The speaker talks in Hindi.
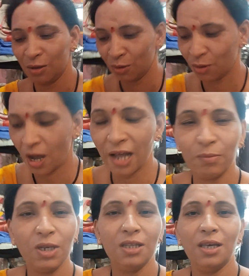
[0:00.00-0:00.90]
तो
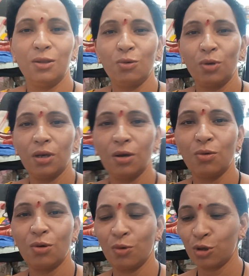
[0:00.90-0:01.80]
आदमी नहीं देखते होंगे
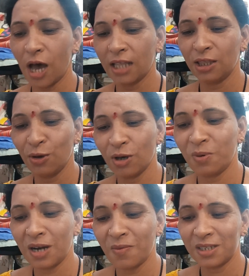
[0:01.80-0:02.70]
क्योंकि वो तो आते होंगे
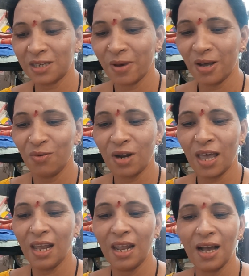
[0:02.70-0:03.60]
फटाफट सामान
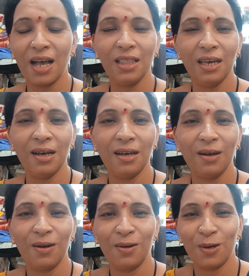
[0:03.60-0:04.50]
उठाया लगा दिया
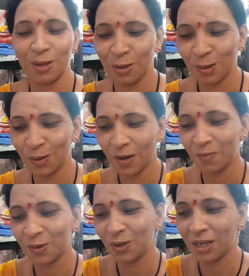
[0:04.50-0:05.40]
औरतें तो हम
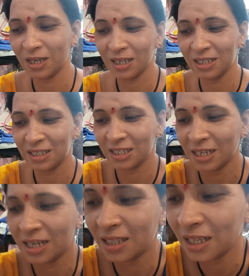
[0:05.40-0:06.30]
तो एक एक चीज़
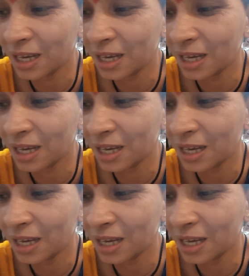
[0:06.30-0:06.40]
चेक करते